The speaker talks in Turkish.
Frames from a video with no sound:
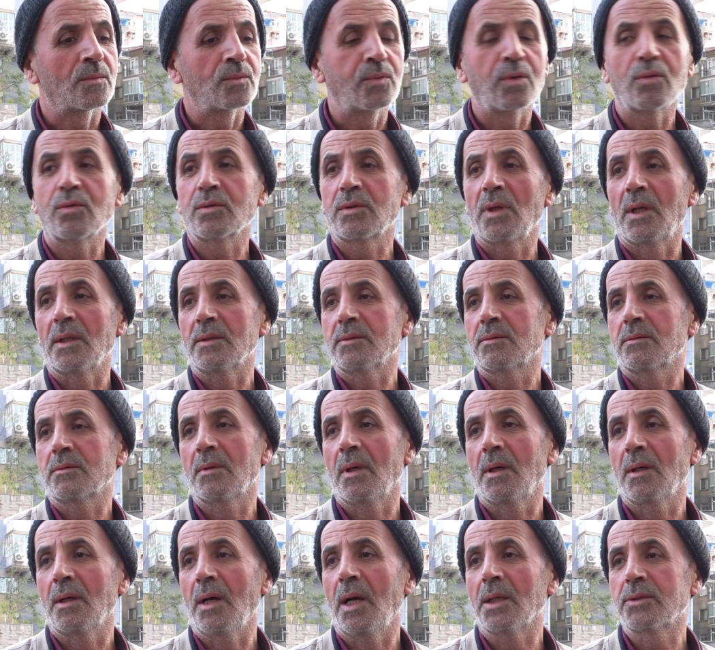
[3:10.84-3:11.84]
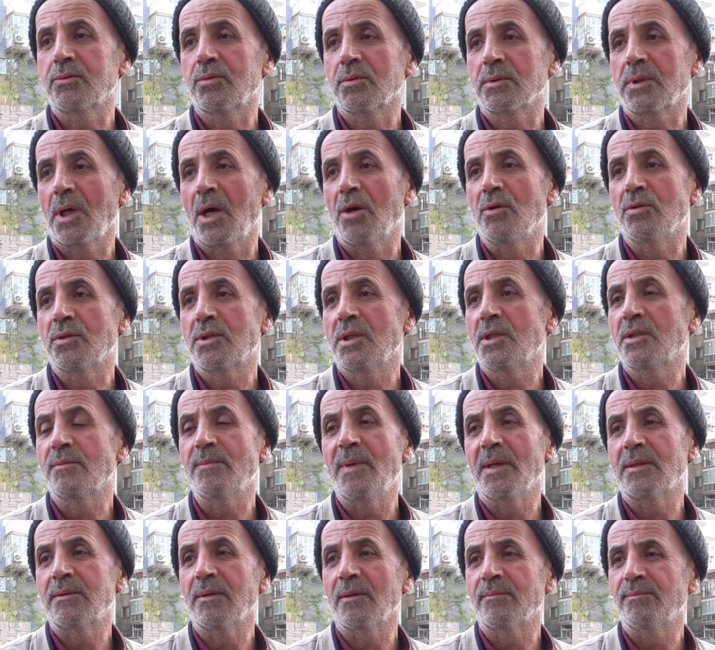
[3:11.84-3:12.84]
Tuğdan Altuğ daha önce
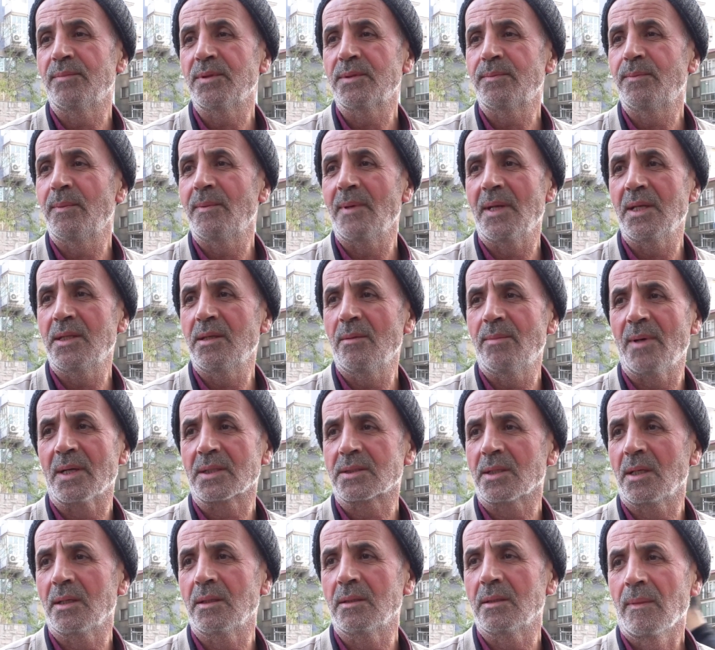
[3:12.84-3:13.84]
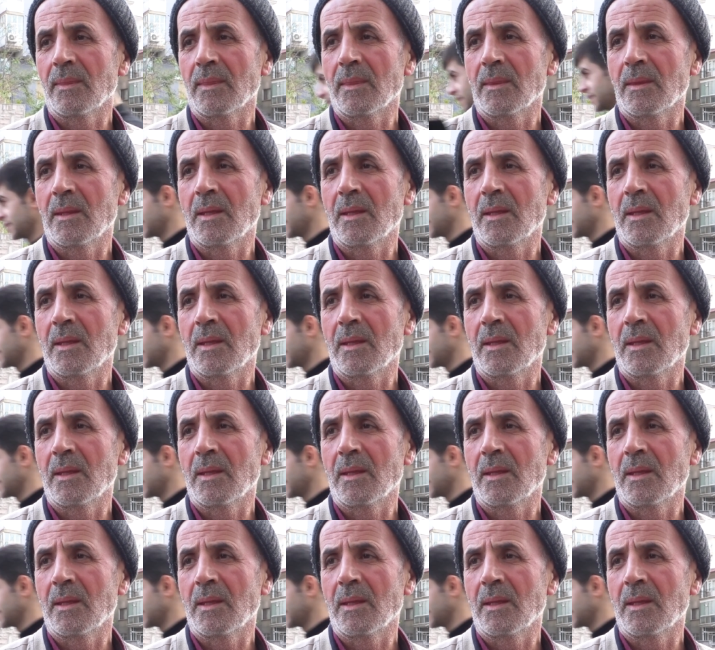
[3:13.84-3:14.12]
hizmet etmiş bir belediye başkanı. Bu